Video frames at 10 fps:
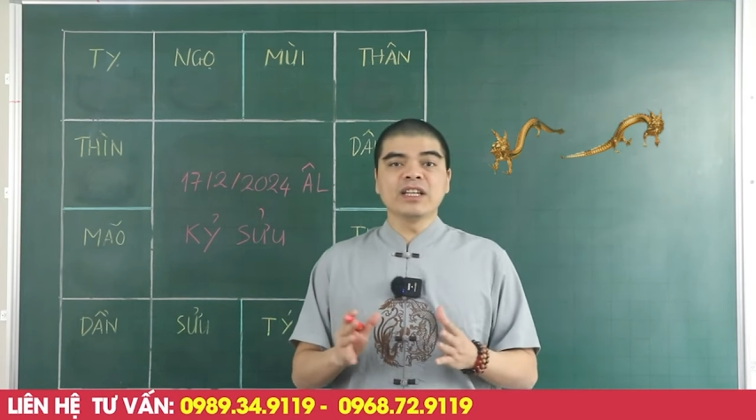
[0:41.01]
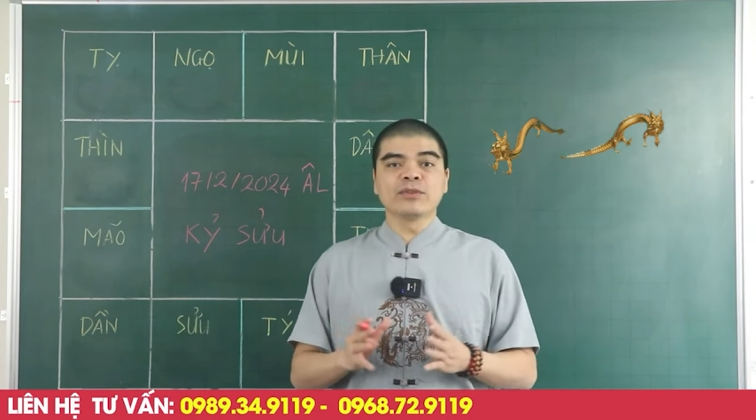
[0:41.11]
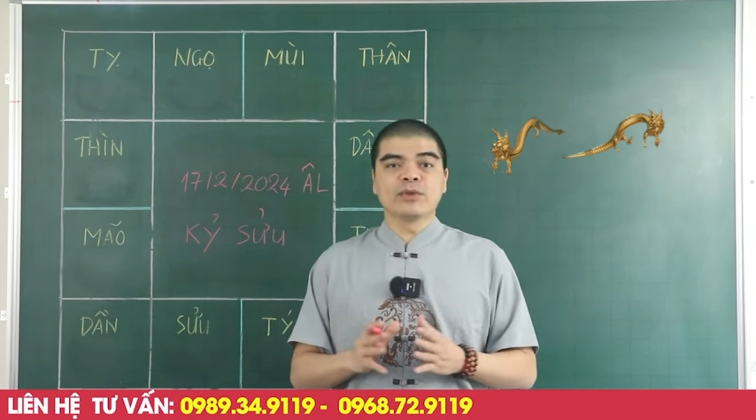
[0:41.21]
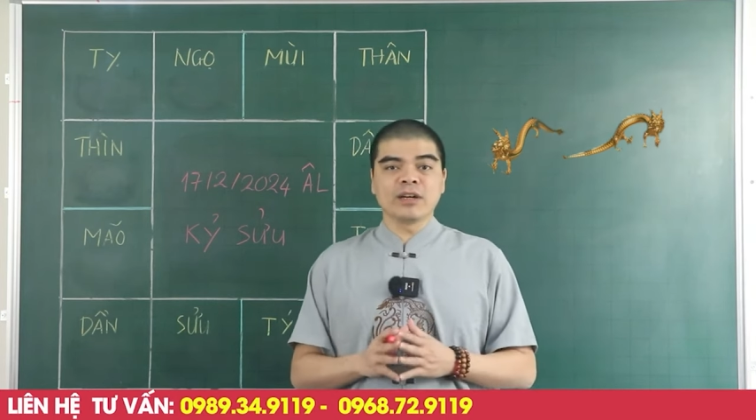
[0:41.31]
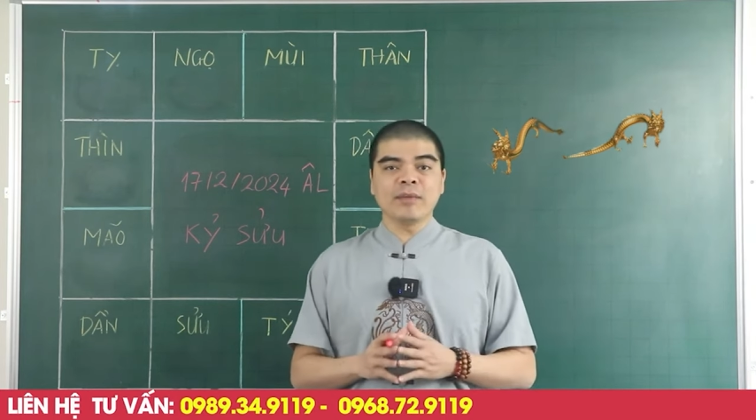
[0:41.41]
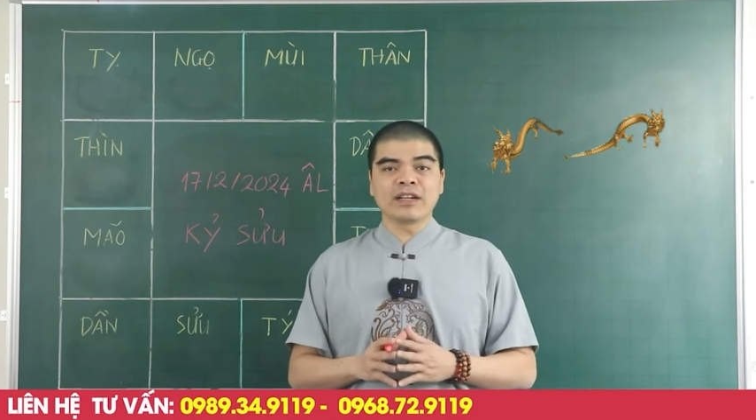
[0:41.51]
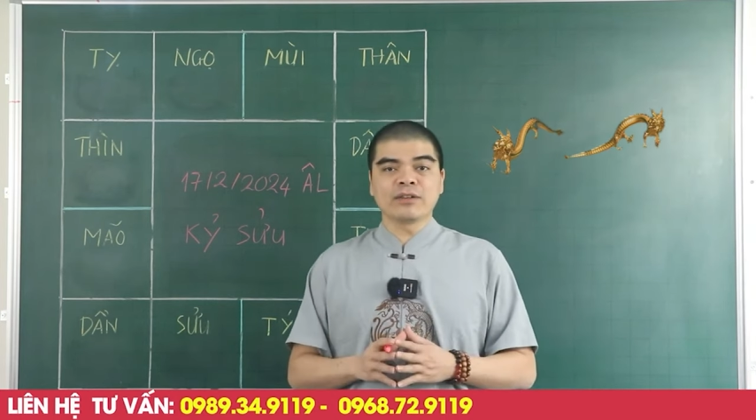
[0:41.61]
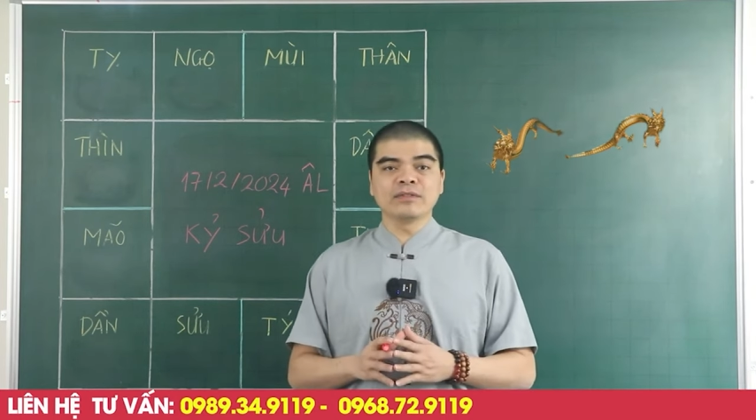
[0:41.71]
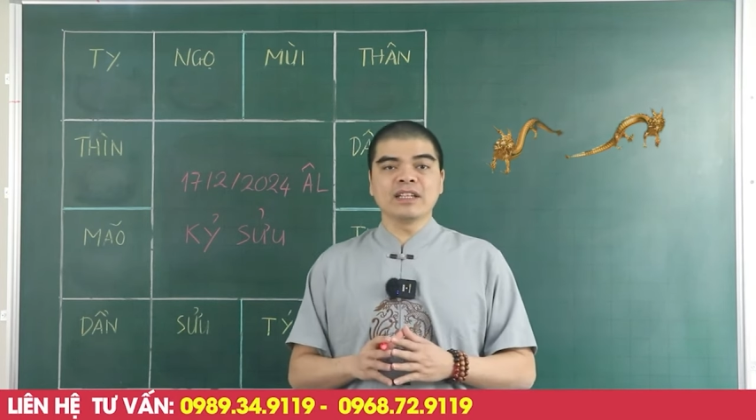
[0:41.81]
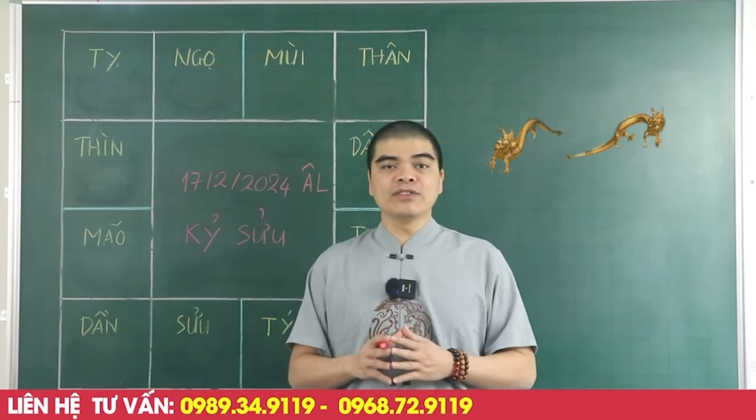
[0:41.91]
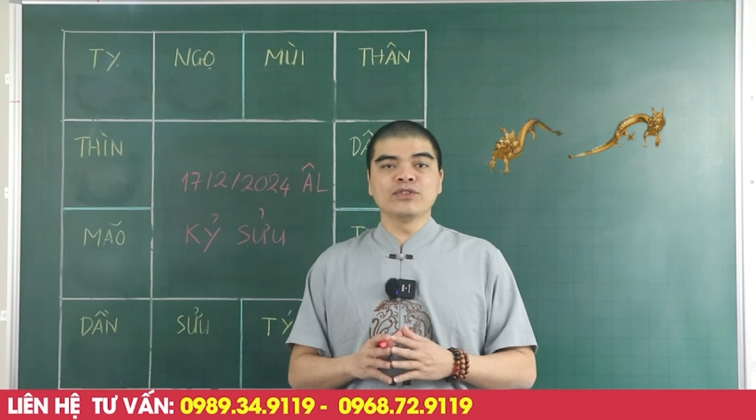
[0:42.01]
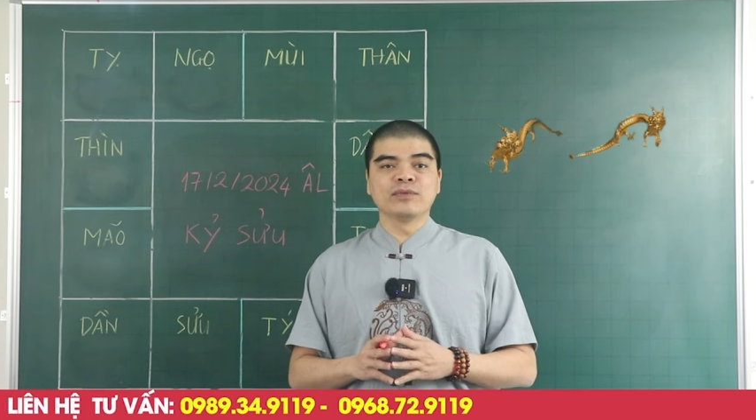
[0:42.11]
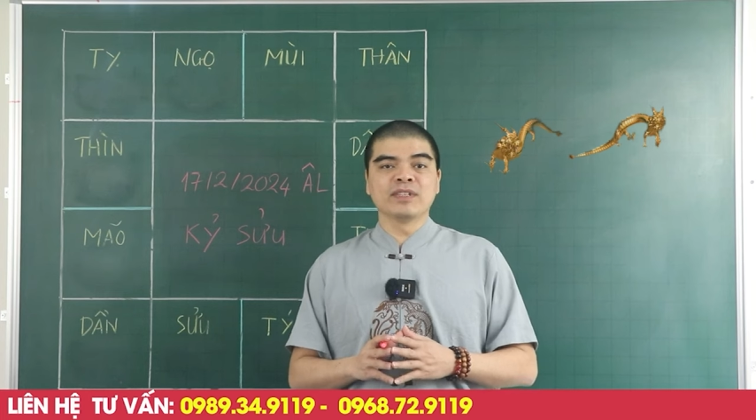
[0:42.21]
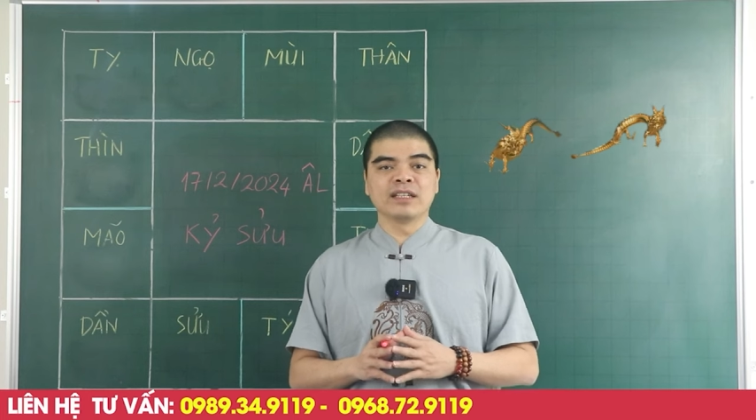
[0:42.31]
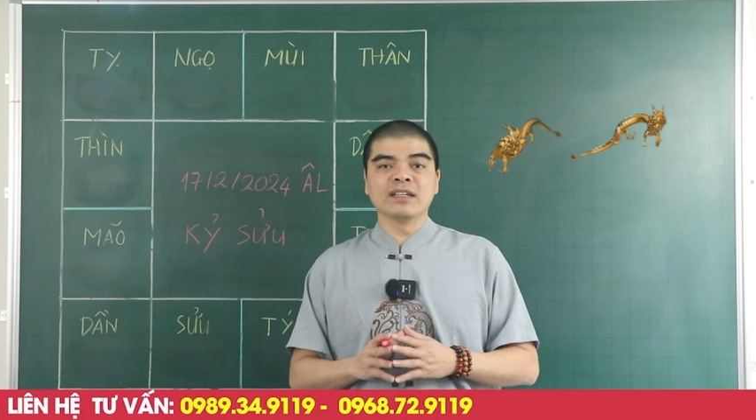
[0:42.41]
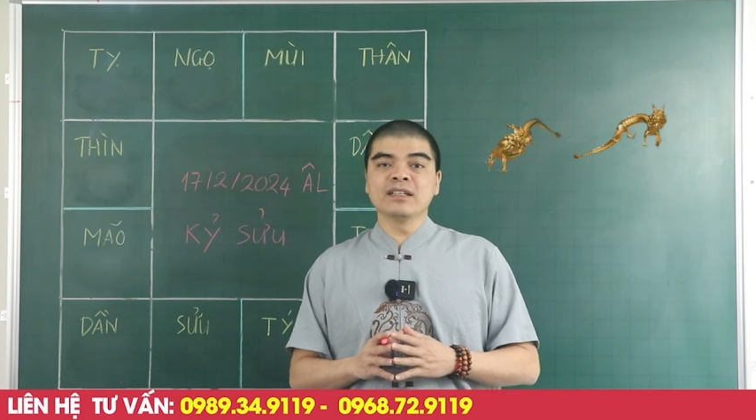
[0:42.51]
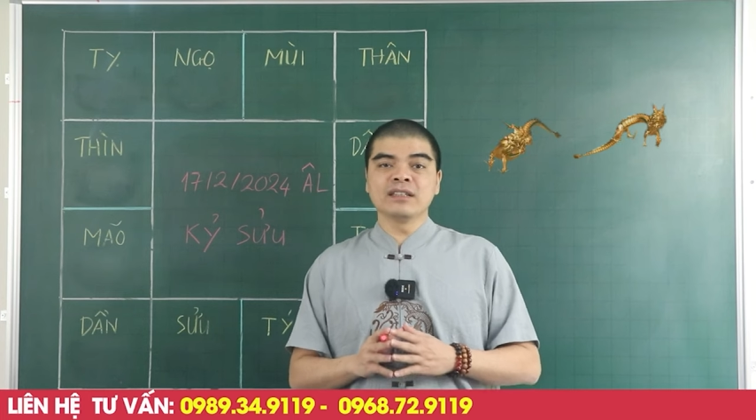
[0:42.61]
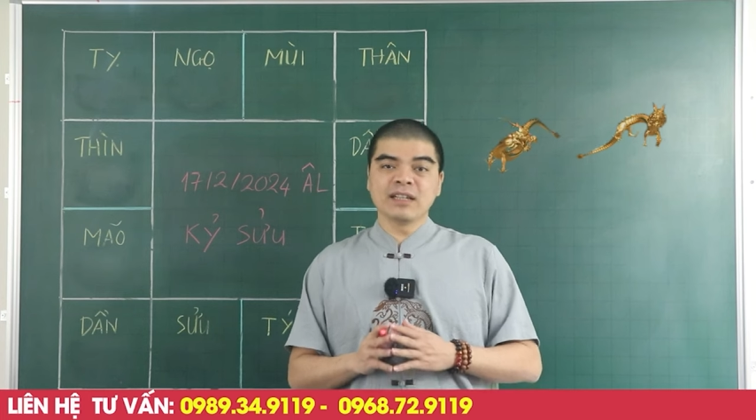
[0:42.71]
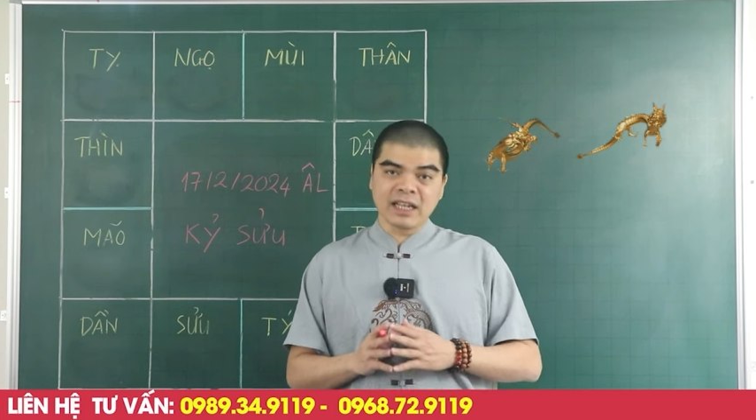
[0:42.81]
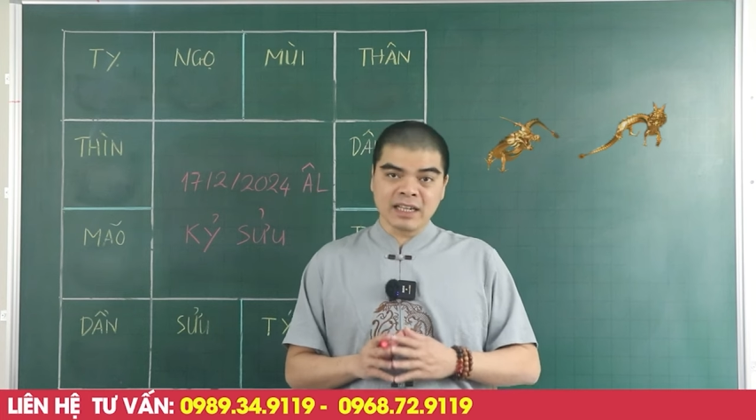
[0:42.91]
tiền của các bạn cũng sẽ rủng dính hơn
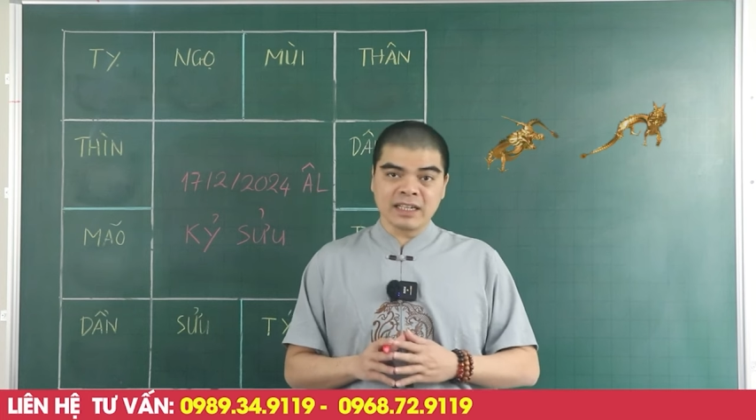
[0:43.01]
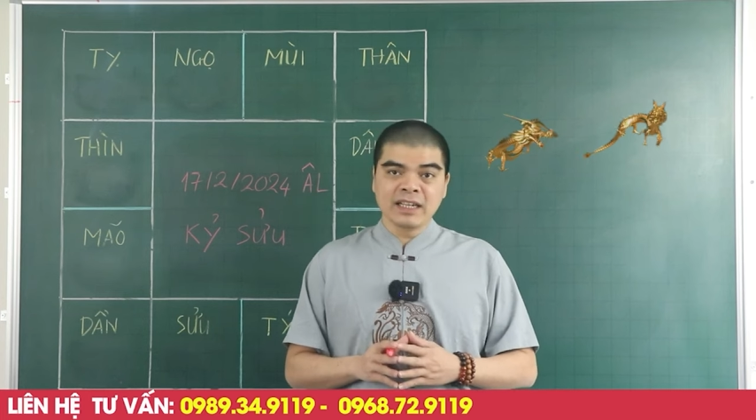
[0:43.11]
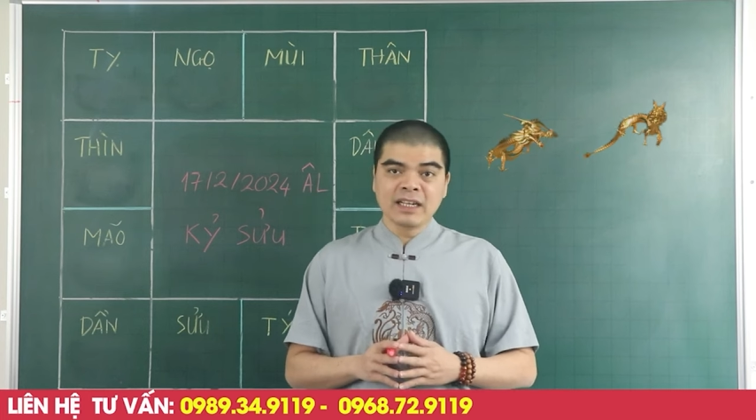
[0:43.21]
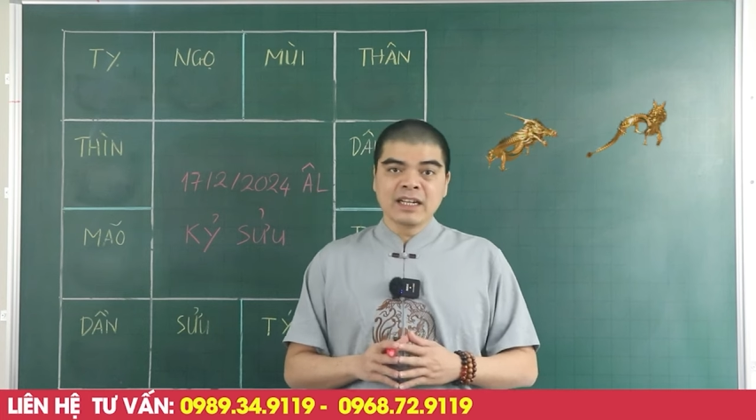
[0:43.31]
thường ngày.